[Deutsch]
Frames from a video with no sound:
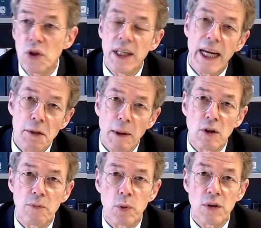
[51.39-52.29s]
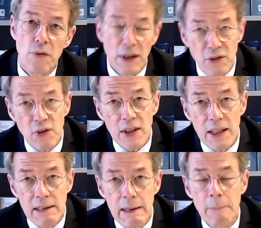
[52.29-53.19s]
Und in der Rechtsprechung des
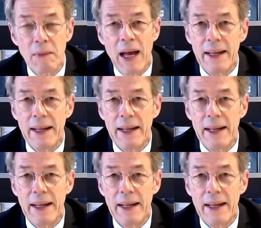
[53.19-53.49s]
Bundesverfassungsgerichts